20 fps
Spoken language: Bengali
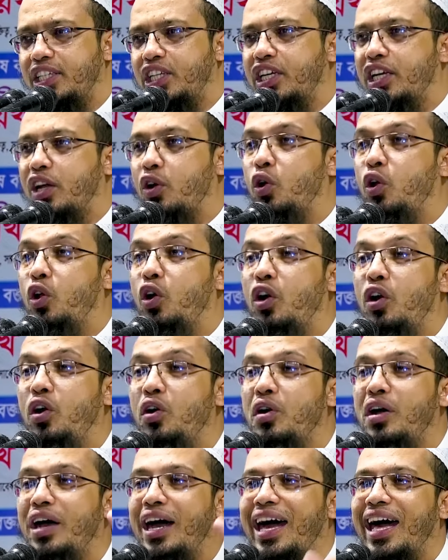সেটা হলো
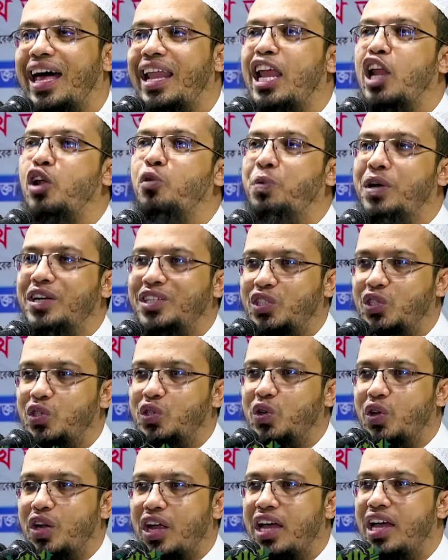হালাল উপার্জন
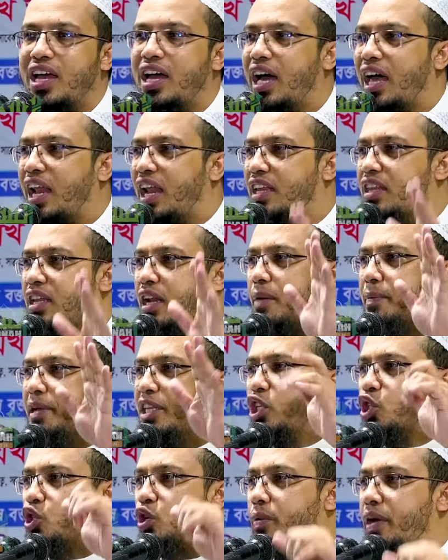করা আল্লাহ তালা
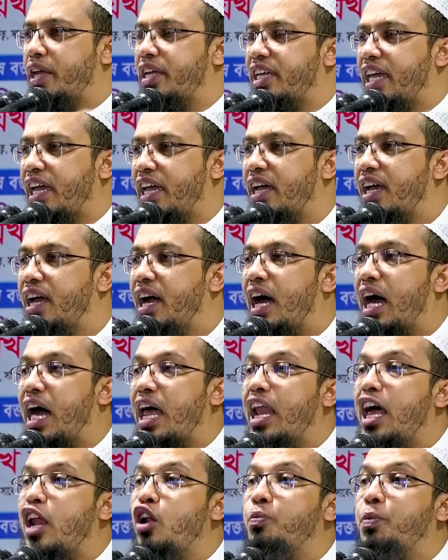আমাদের সবাইকে
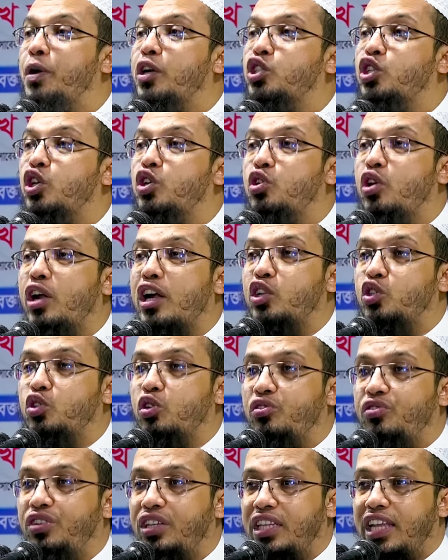হালাল উপার্জন করার
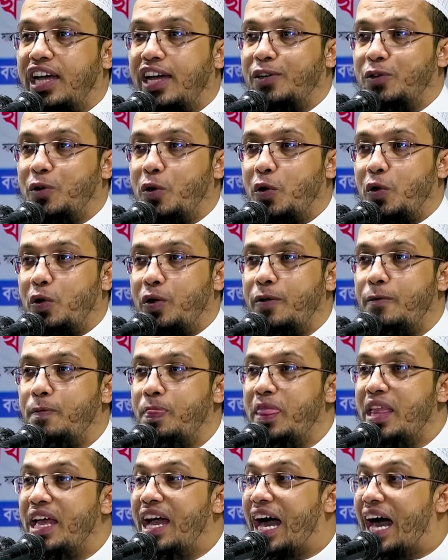তৌফিক দান করুন
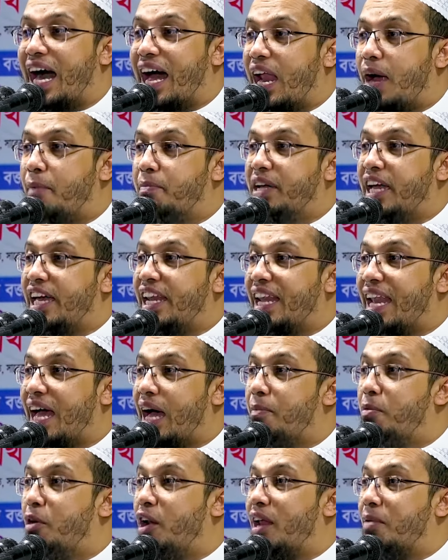হারামকে
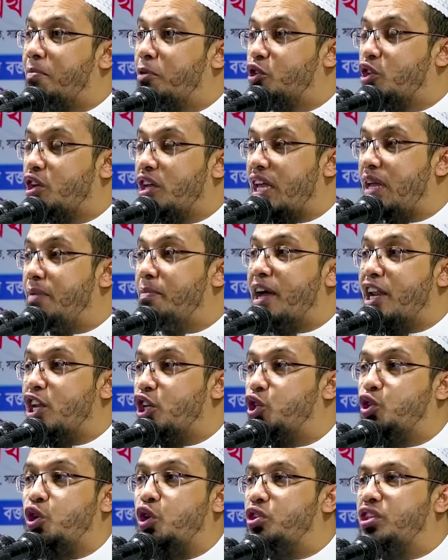না বলার মতো
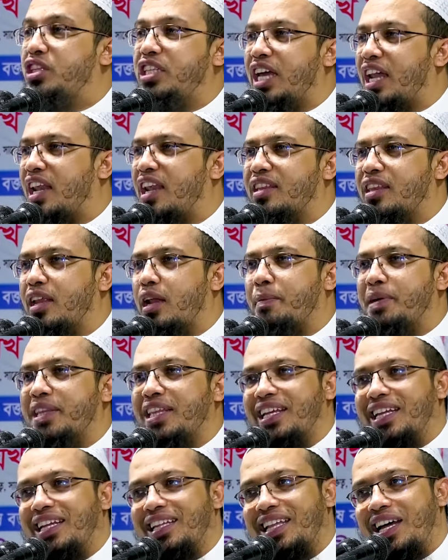ইমানের শক্তি আল্লাহ তালা
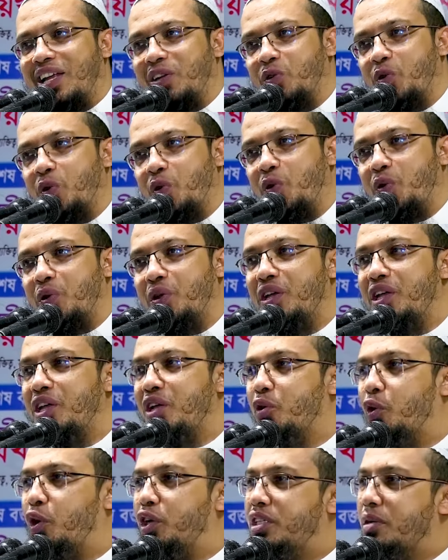আমাদেরকে দান করুন
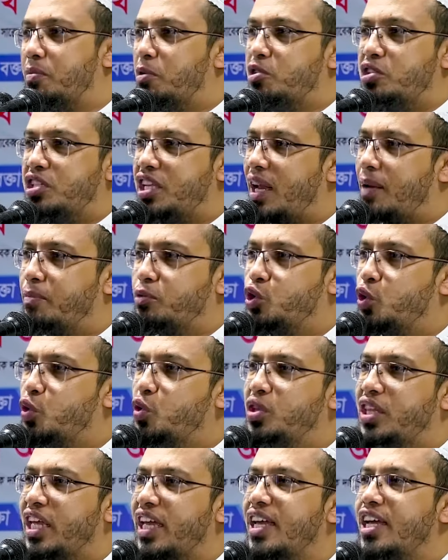ওই যে বলছিলাম
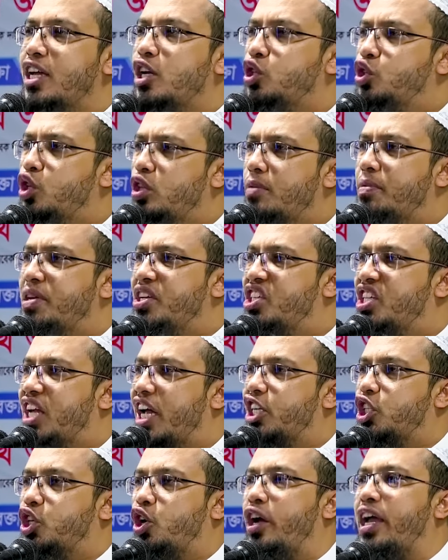শুরুতে যদি
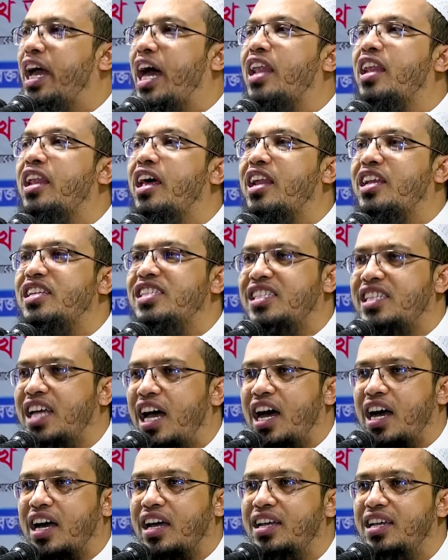বিশ্বাস হয় আল্লাহ
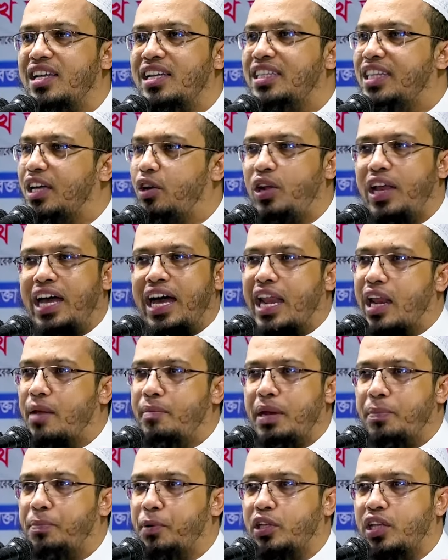রাজ্জাক তাহলে
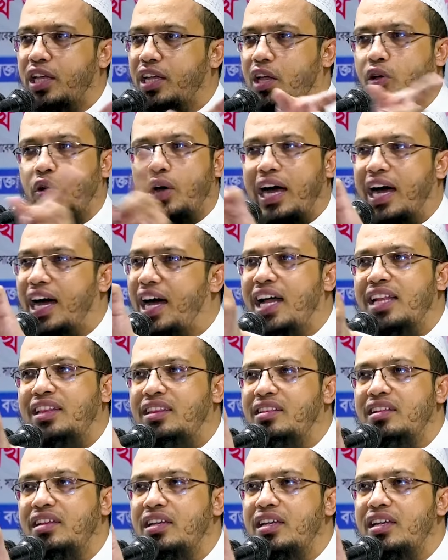হারামের পথে কেউ হাত